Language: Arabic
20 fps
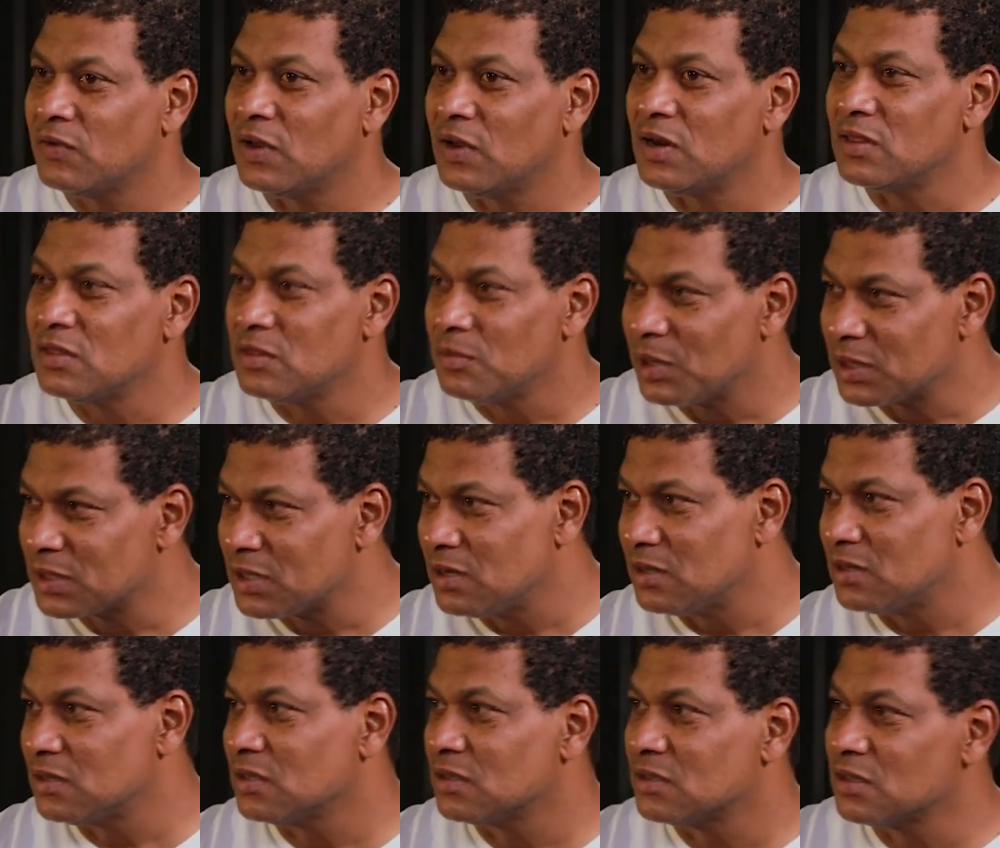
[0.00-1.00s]
فالانضباط
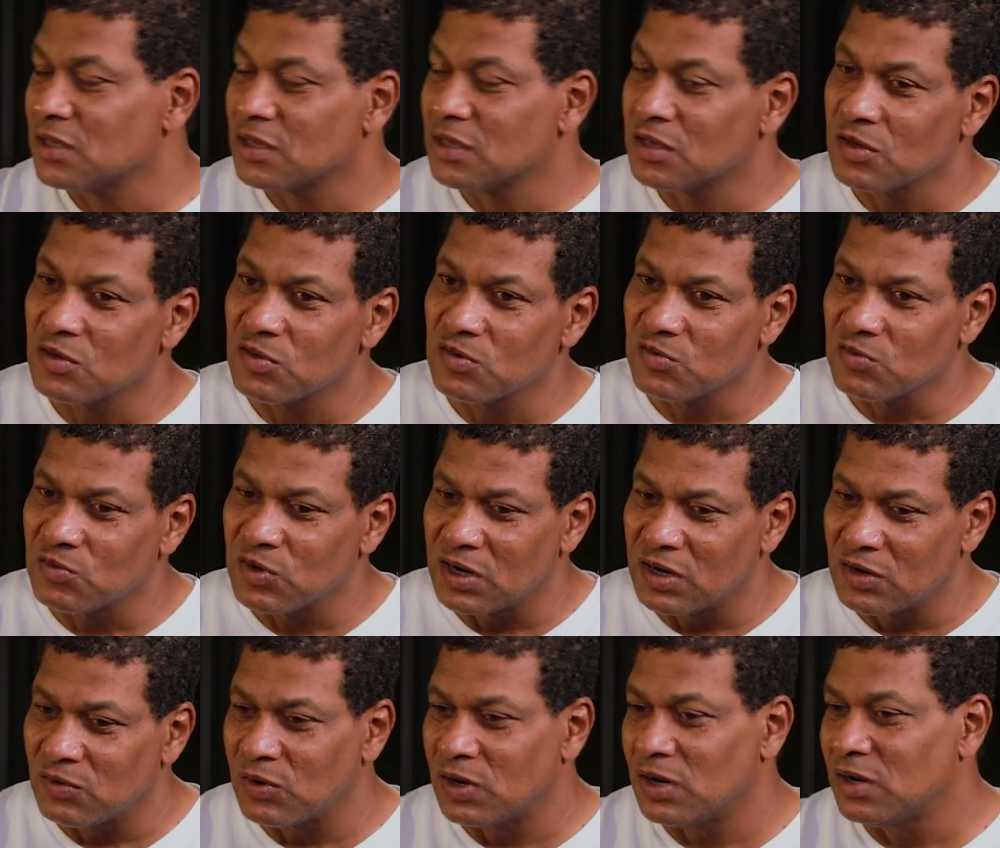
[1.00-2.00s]
التكتيكي
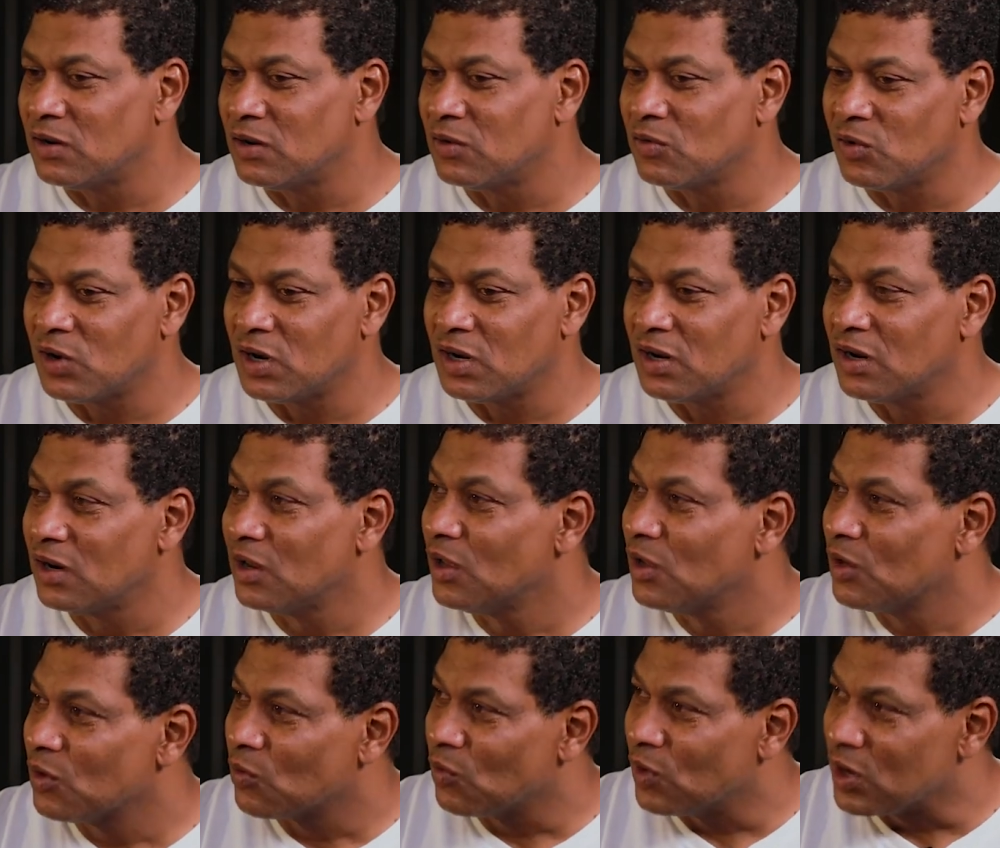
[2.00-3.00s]
وال وال وال
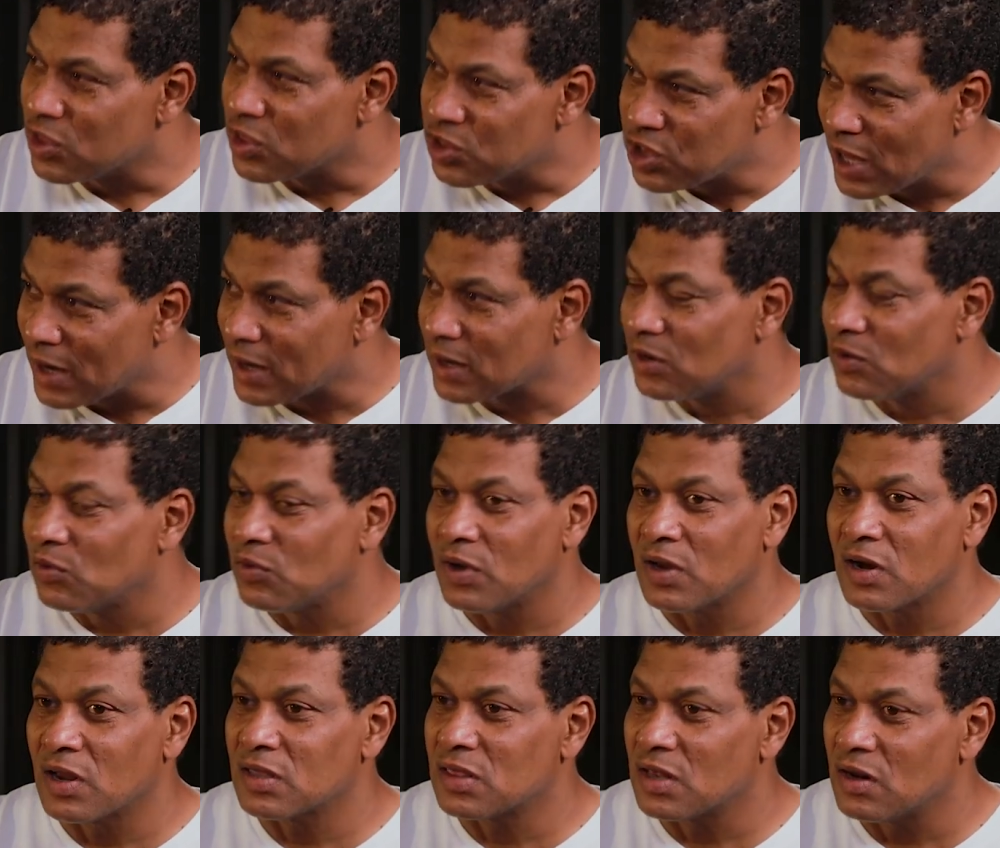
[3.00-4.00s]
والشكل
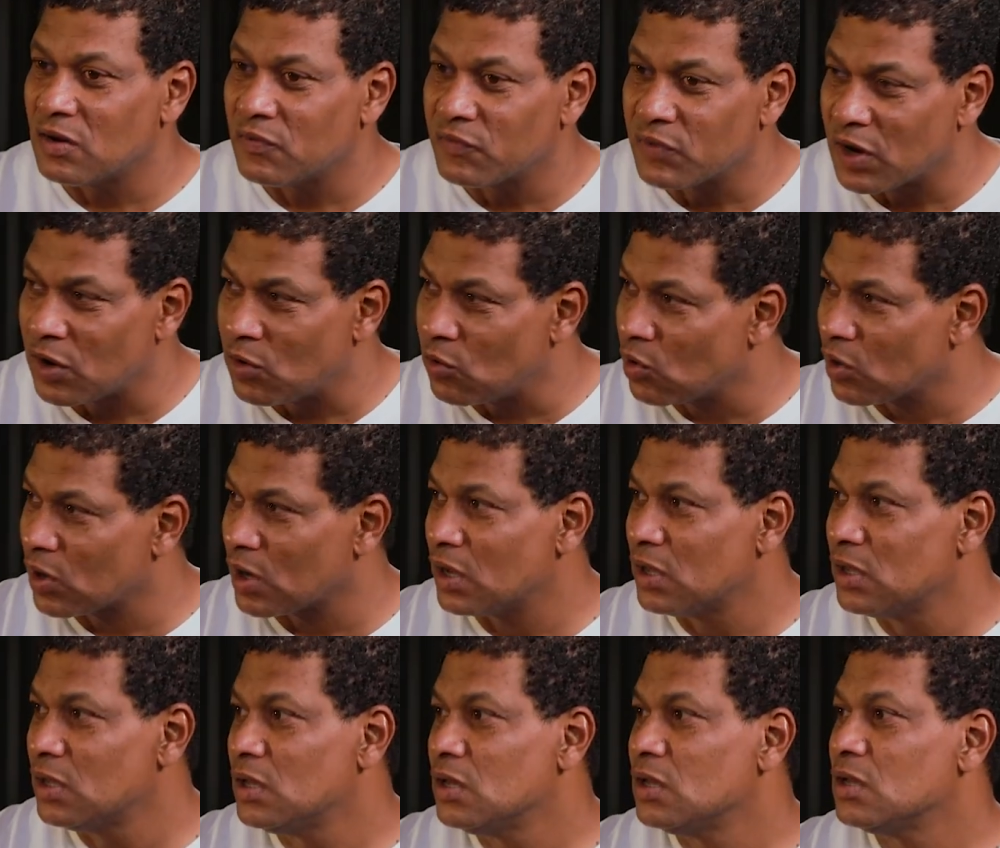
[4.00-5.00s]
وقرايه الفرق الاخرى
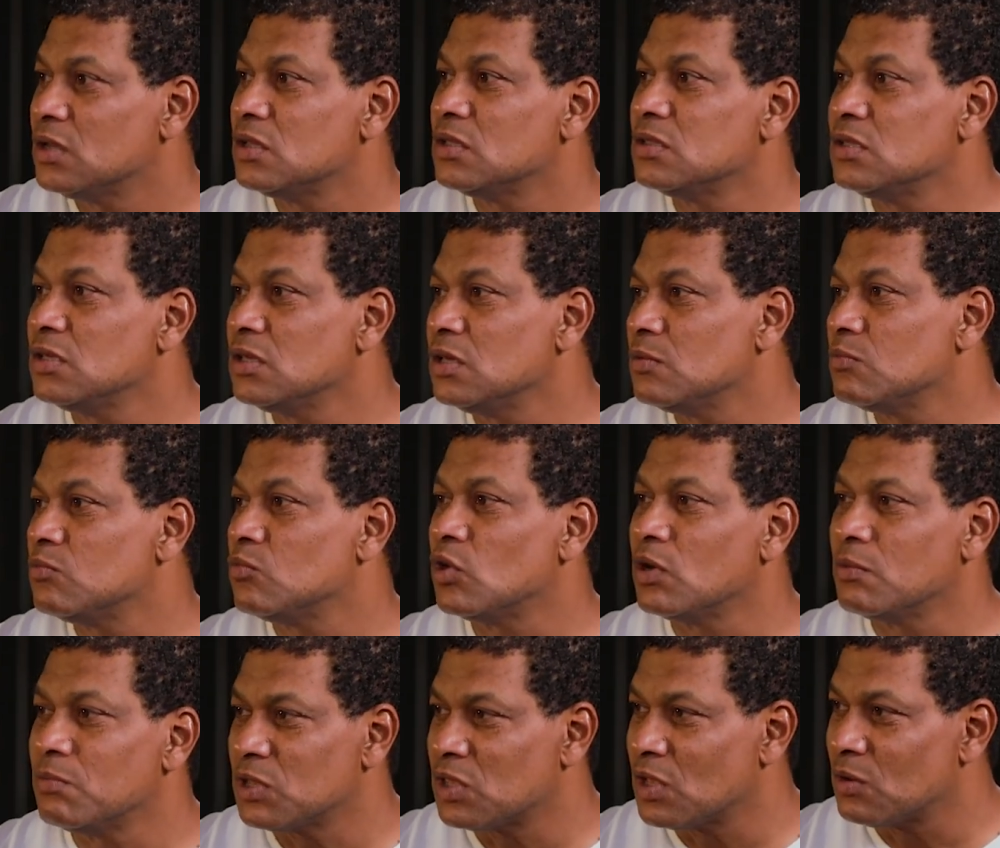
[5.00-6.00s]
دي
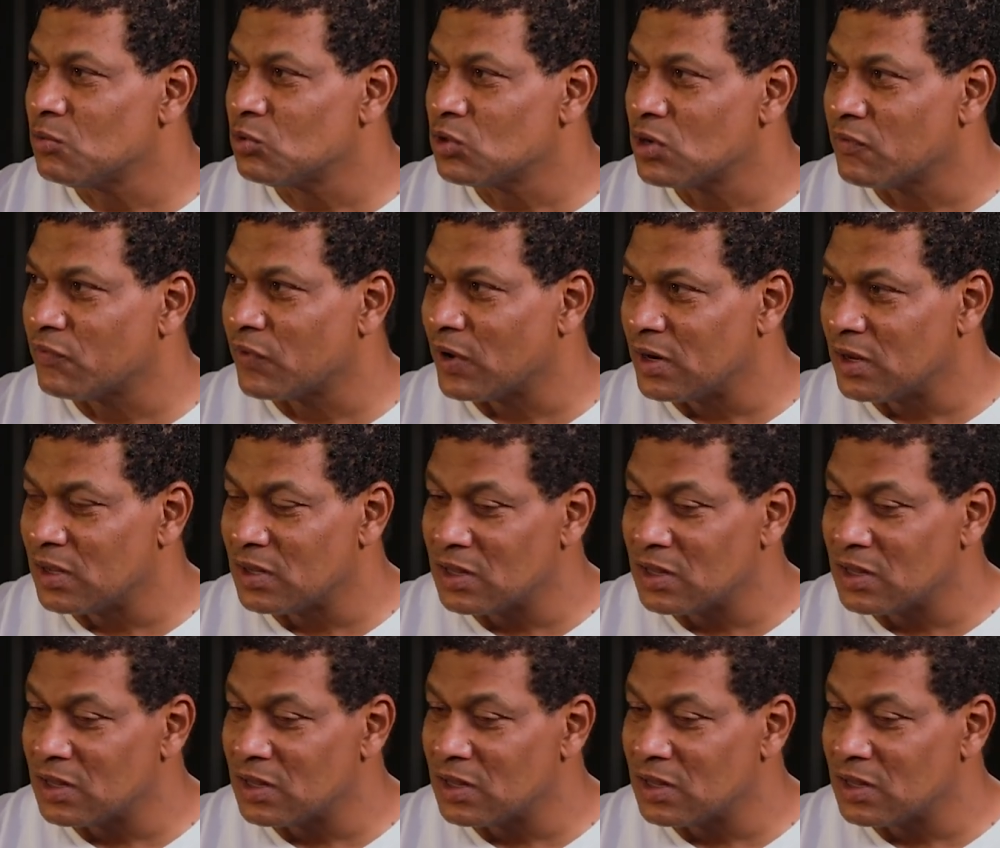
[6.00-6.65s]
مهمه المدير الفني